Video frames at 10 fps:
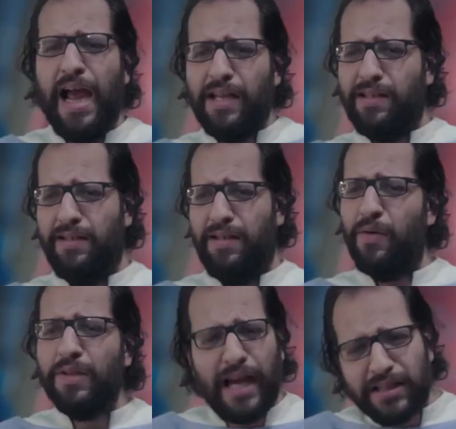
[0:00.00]
عادي
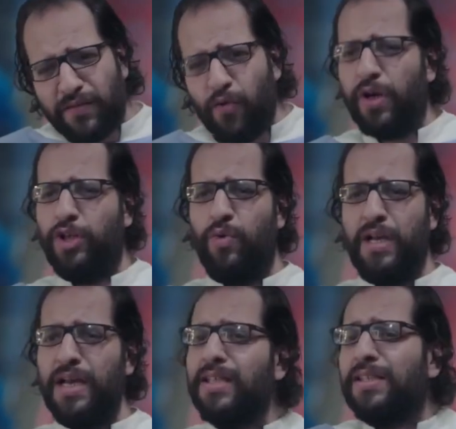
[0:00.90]
لو انت عايزه تفك
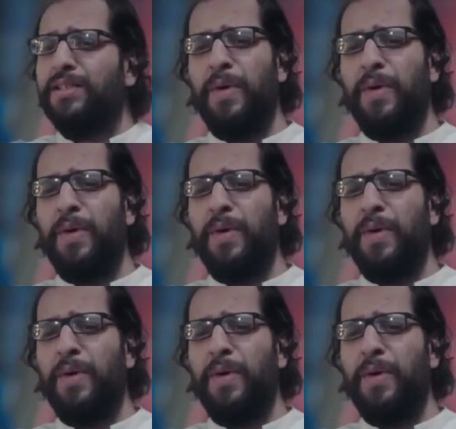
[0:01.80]
شويه لسه